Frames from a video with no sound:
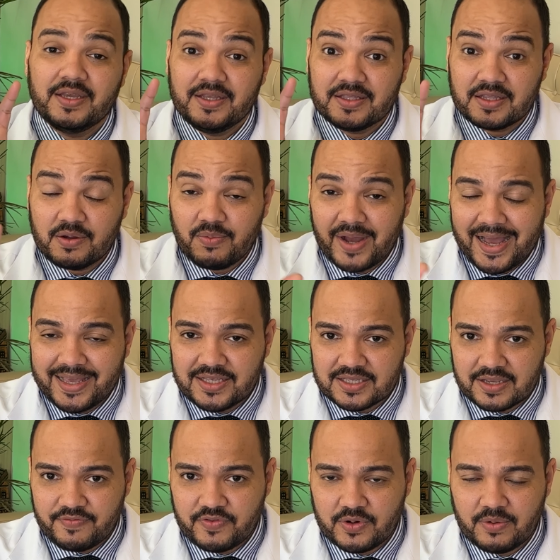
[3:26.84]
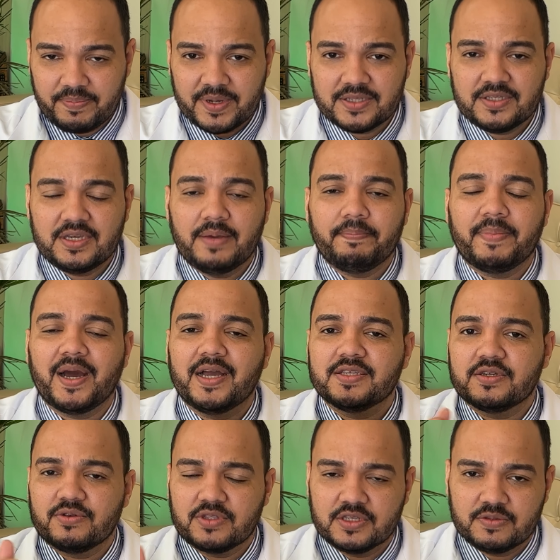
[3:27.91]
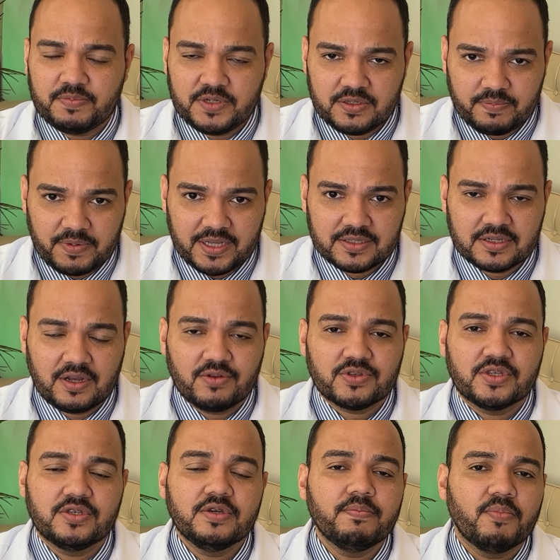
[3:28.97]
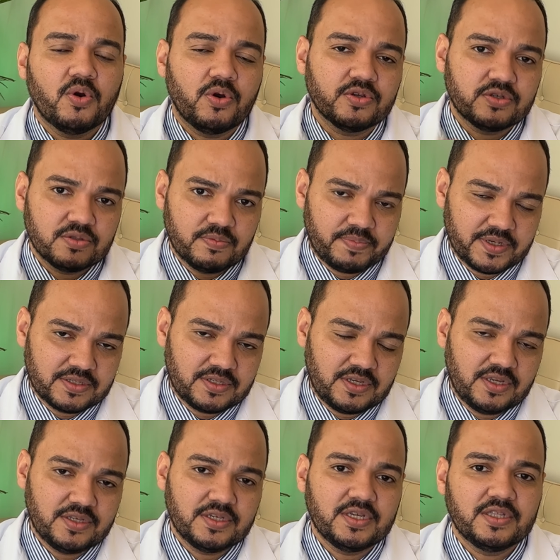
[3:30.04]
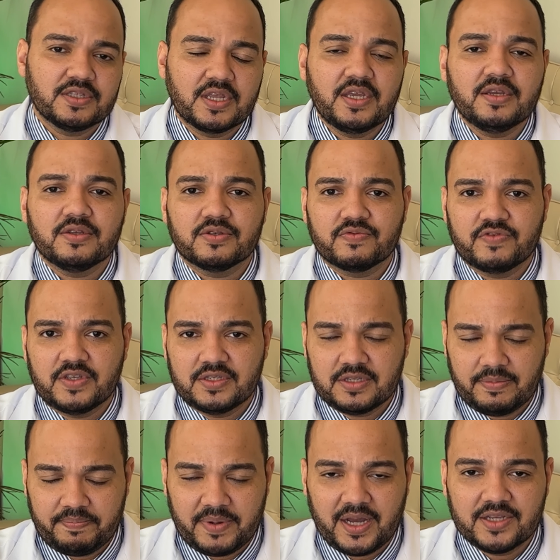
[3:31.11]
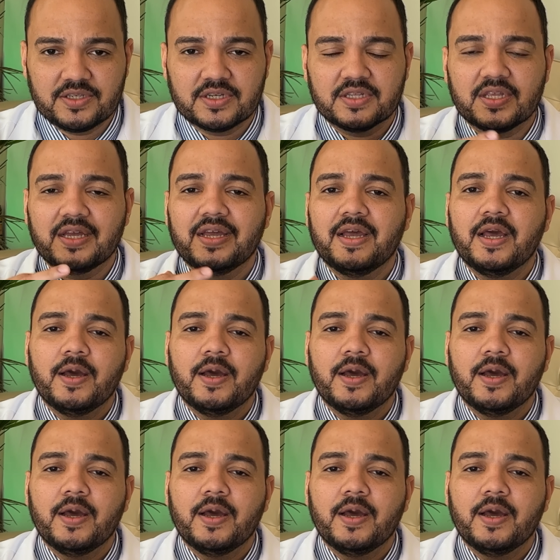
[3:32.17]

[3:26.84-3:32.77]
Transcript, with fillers: então, a encefalopatia hepática é uma das principais causas de morte no paciente que tem insuficiência hepática, né?